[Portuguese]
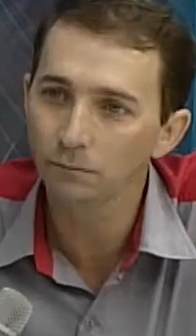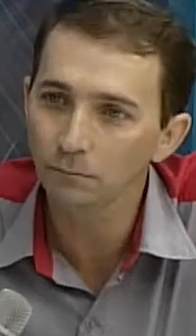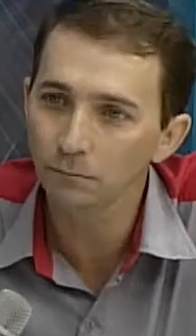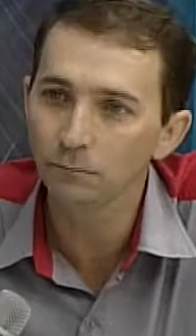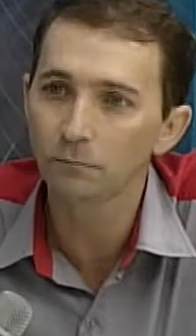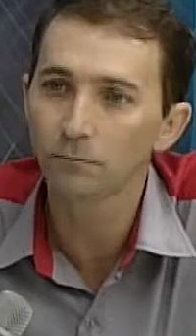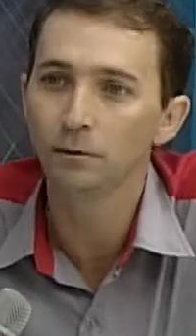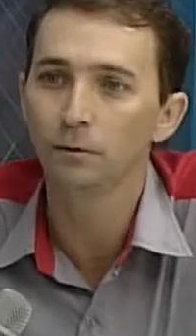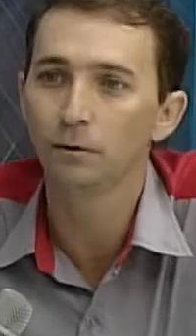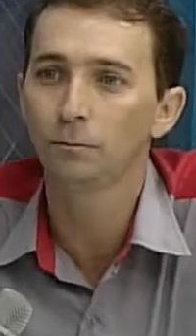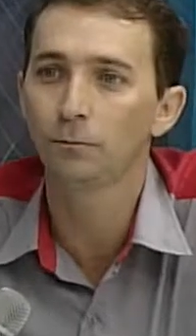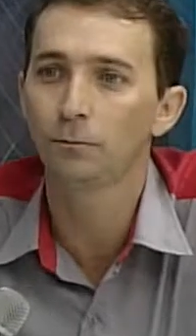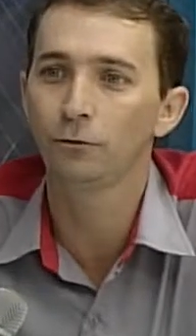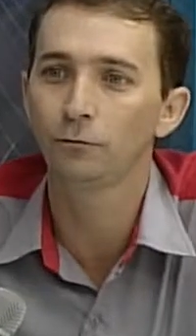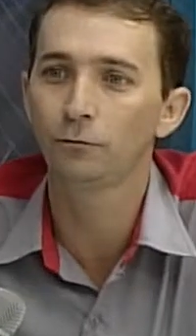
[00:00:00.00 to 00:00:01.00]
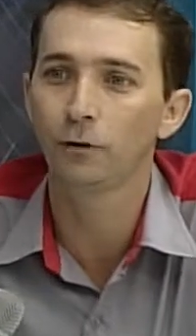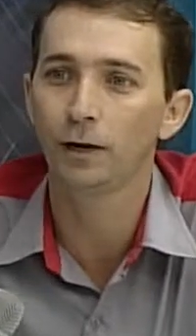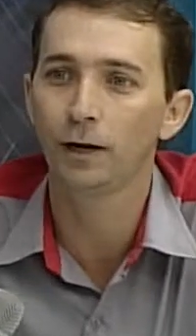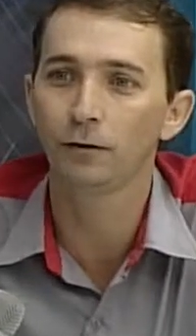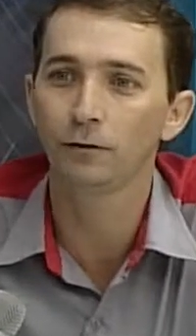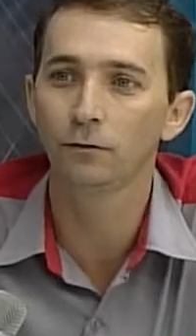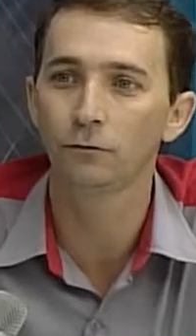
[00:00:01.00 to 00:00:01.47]
e depois do
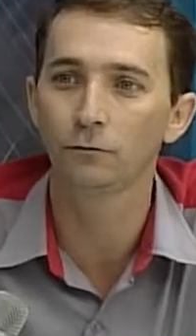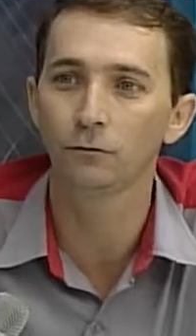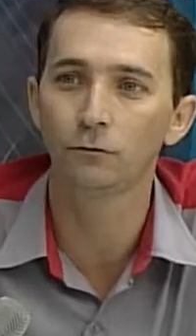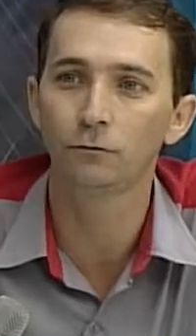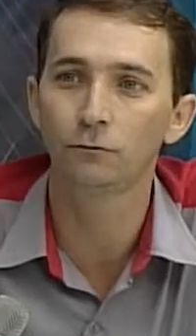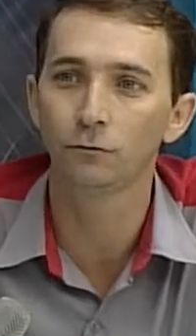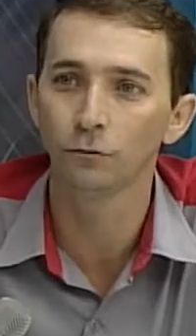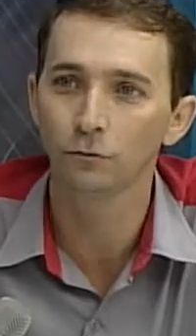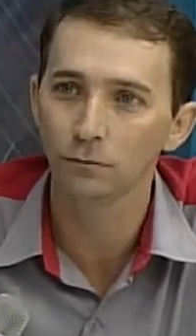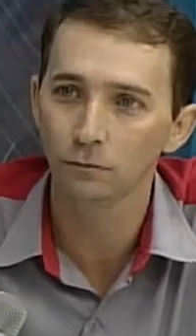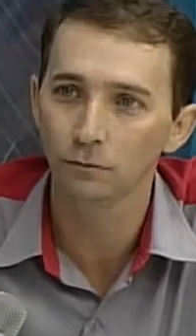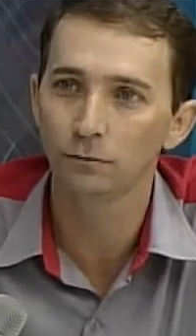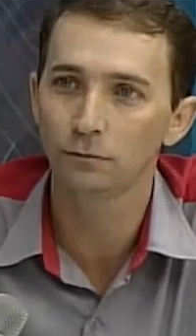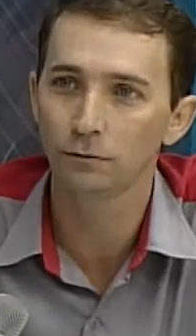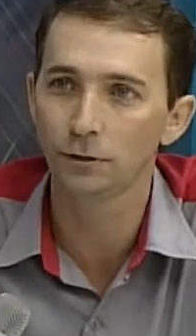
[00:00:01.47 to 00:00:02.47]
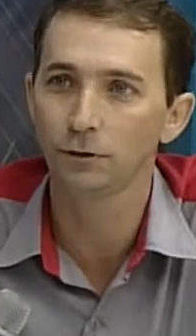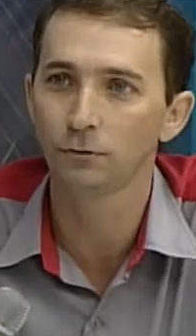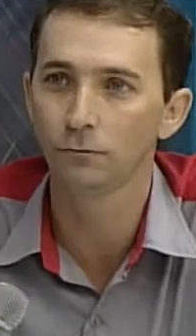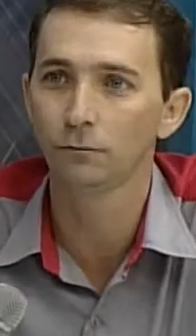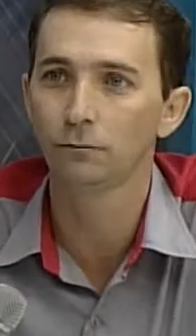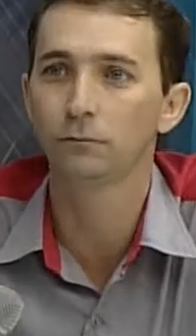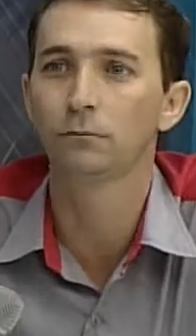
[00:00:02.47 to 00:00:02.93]
horário do, do estudo
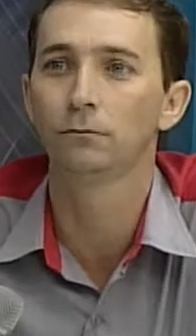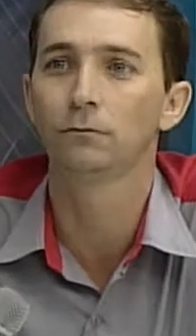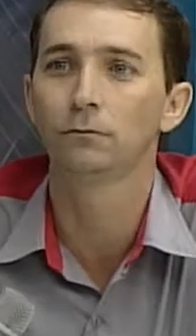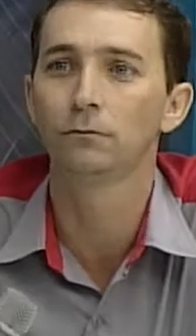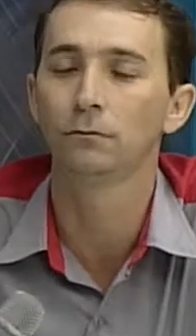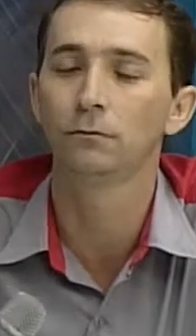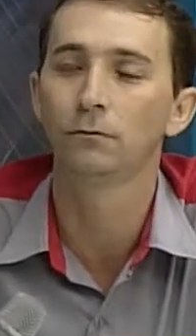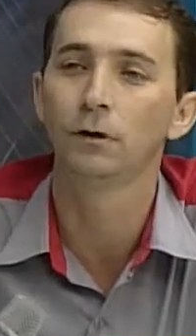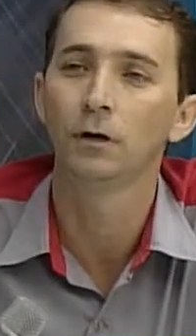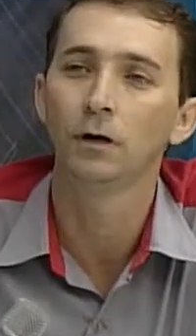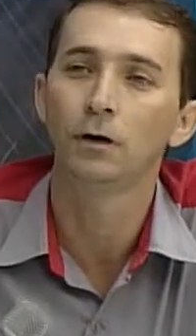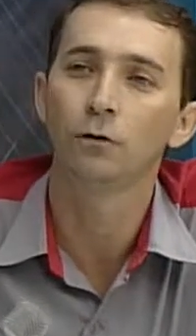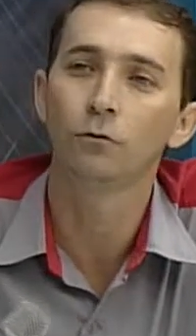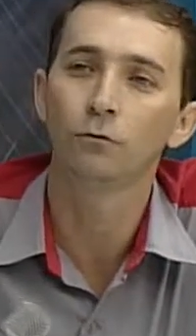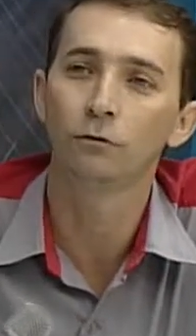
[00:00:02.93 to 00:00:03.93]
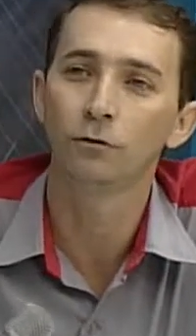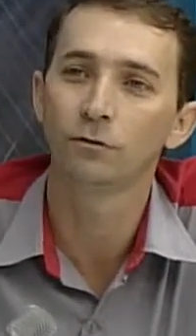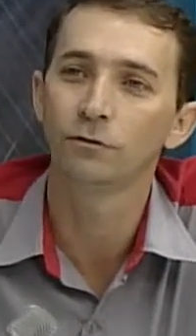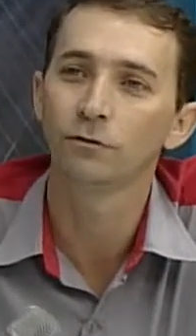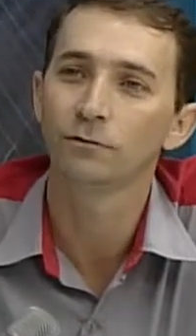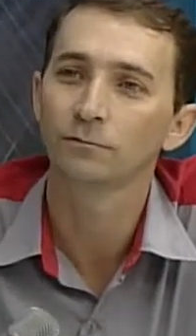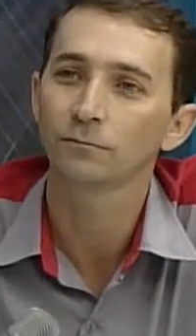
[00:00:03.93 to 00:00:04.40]
tinha o, o
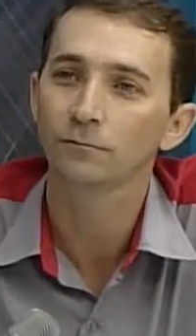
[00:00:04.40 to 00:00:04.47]
curso.